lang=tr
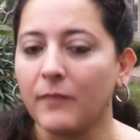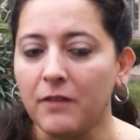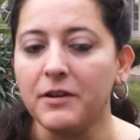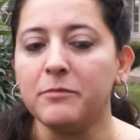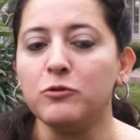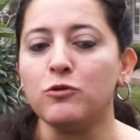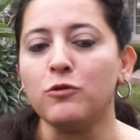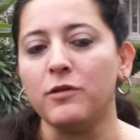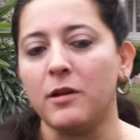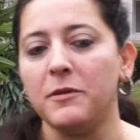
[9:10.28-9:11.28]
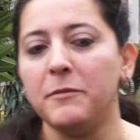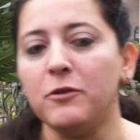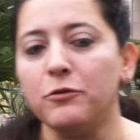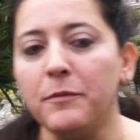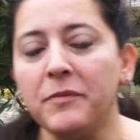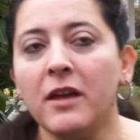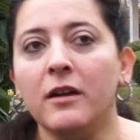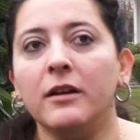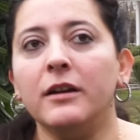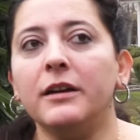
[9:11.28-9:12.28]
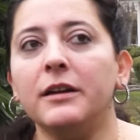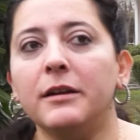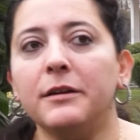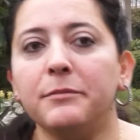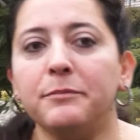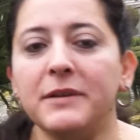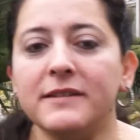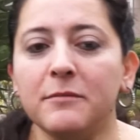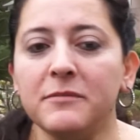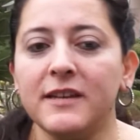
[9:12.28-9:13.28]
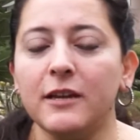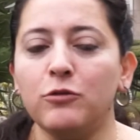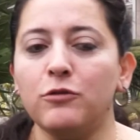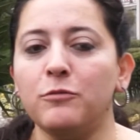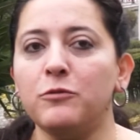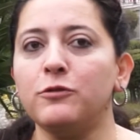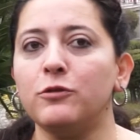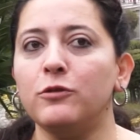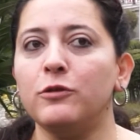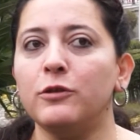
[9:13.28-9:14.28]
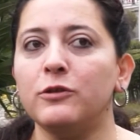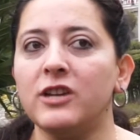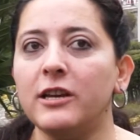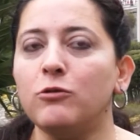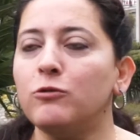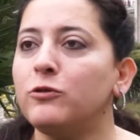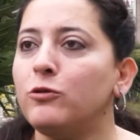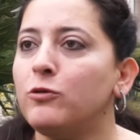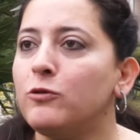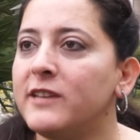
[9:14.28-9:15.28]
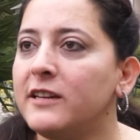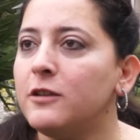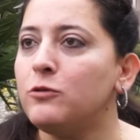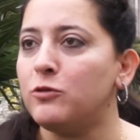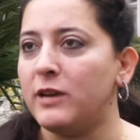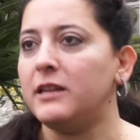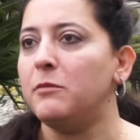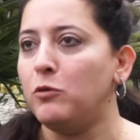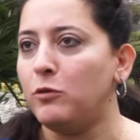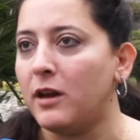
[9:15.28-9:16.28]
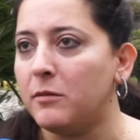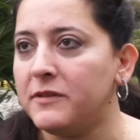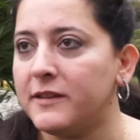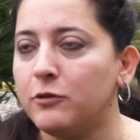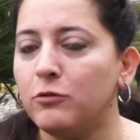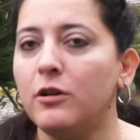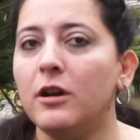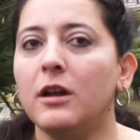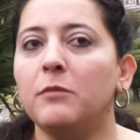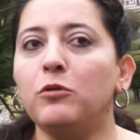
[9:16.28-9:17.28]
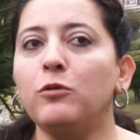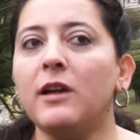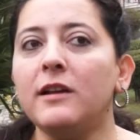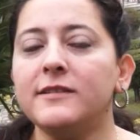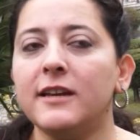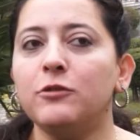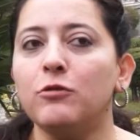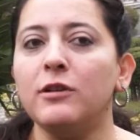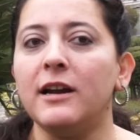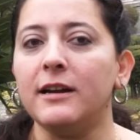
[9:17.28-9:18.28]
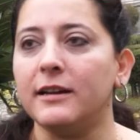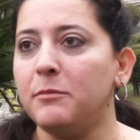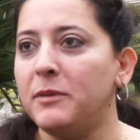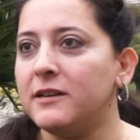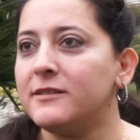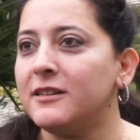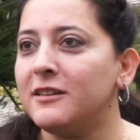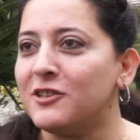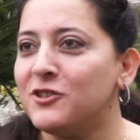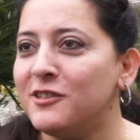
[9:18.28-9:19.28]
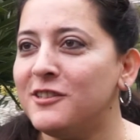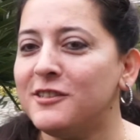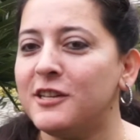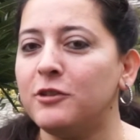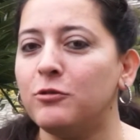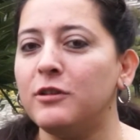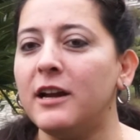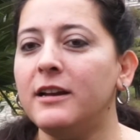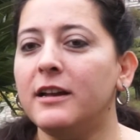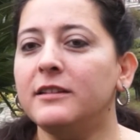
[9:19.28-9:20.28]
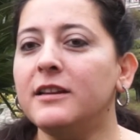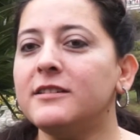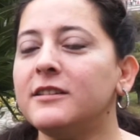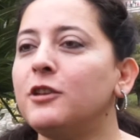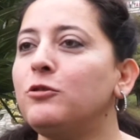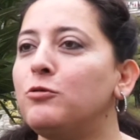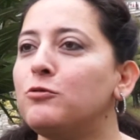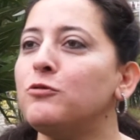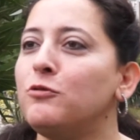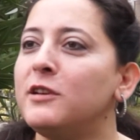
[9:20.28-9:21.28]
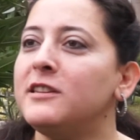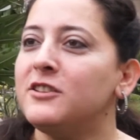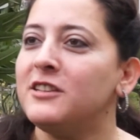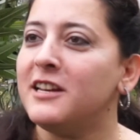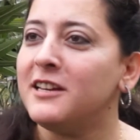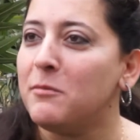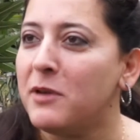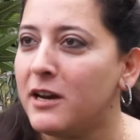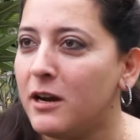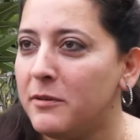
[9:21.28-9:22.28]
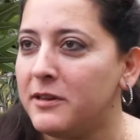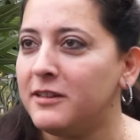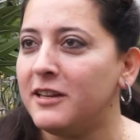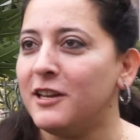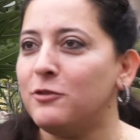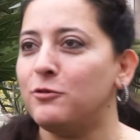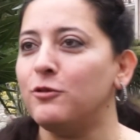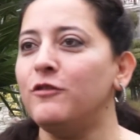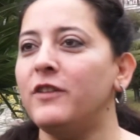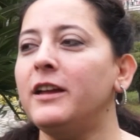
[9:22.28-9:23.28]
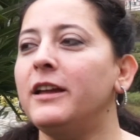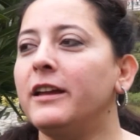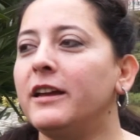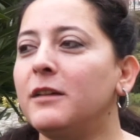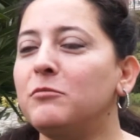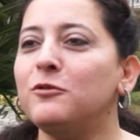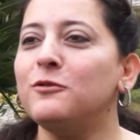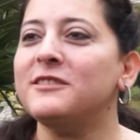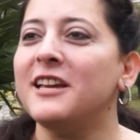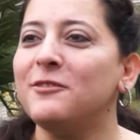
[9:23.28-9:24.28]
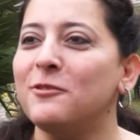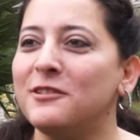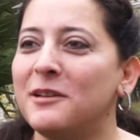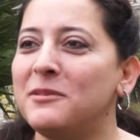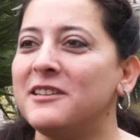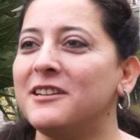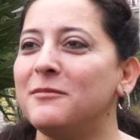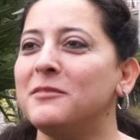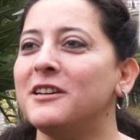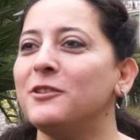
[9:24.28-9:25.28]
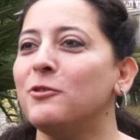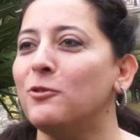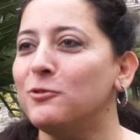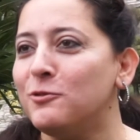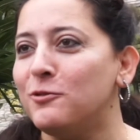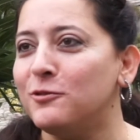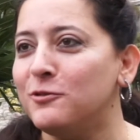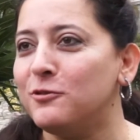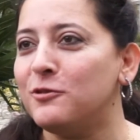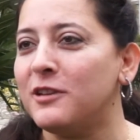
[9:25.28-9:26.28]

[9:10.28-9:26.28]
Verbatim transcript: Evet bu çok önemli bir konu. Ee, bizim sektörümüz e, çelik konstrüksiyon sektörü sürekli büyüyen bir sektör. Büyüyen sektörler hani piyasanın açıldığı sektörler ne yazık ki küçük üreticileri de beraberinde getiriyor ve e, bu sektörde bir takım e, yoğunluk olduğunu